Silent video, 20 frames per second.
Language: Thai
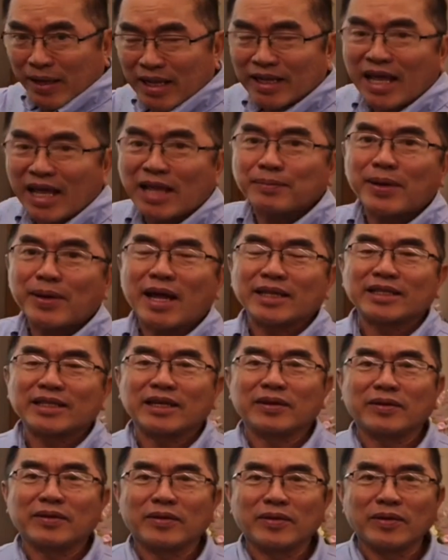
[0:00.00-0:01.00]
ล้านบาทเนี่ย
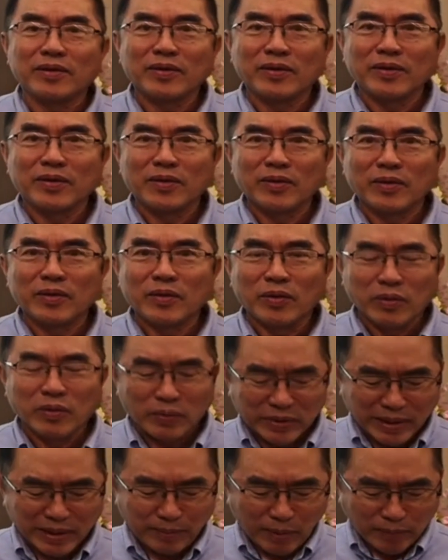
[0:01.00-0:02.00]

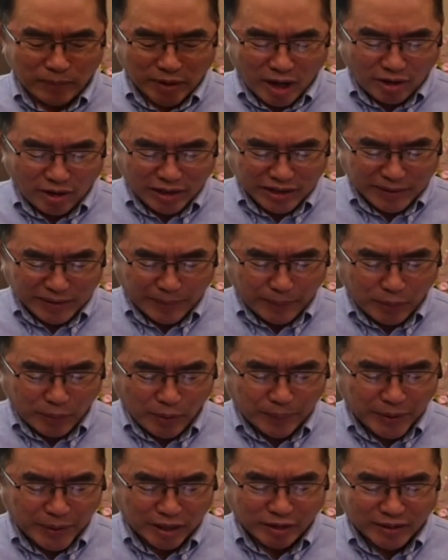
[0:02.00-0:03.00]
ที่ผมต้องเอาเรื่องนี้มาพูด
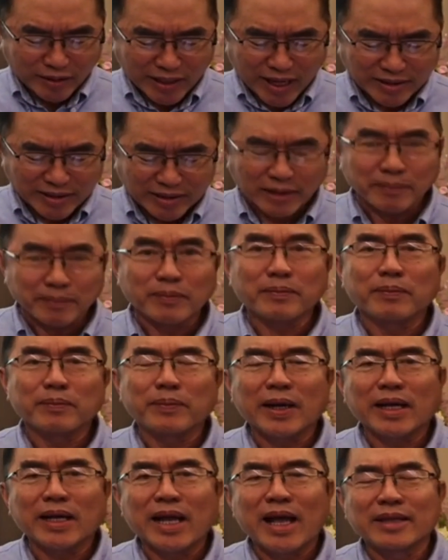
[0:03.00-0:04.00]
เพื่อต้องการจะป
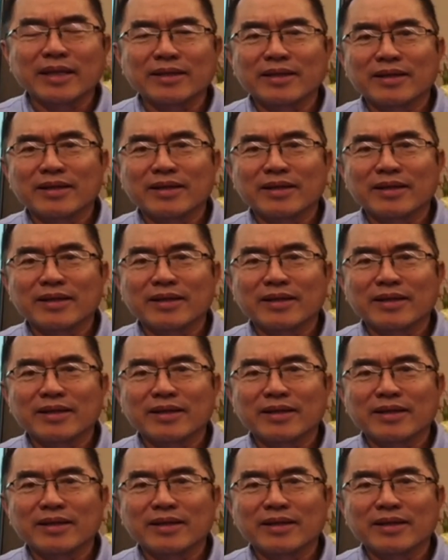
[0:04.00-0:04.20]
ระกาศ